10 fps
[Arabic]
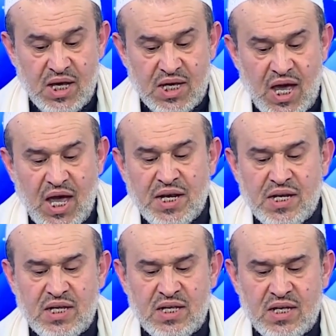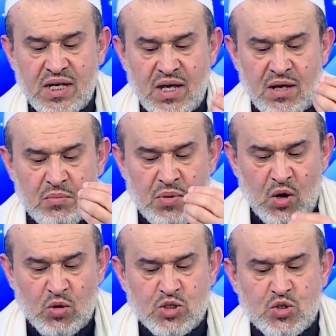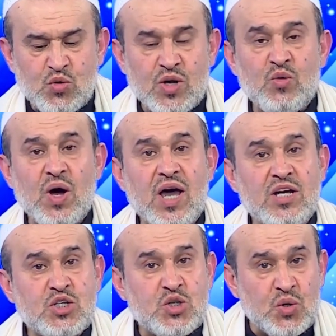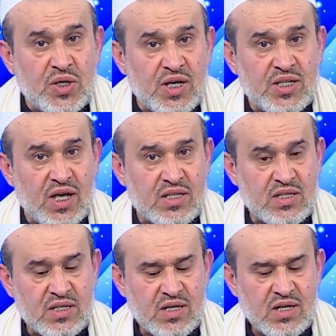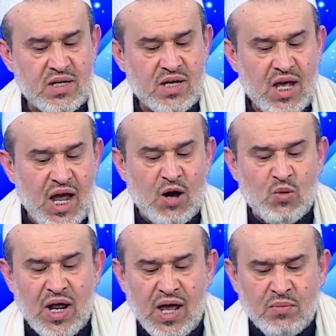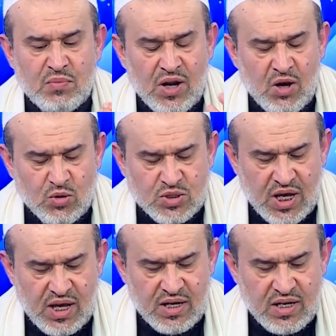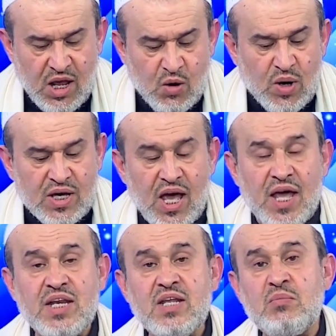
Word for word: كأني بالقصور وقد شيدت حول قبر الحسين وكأني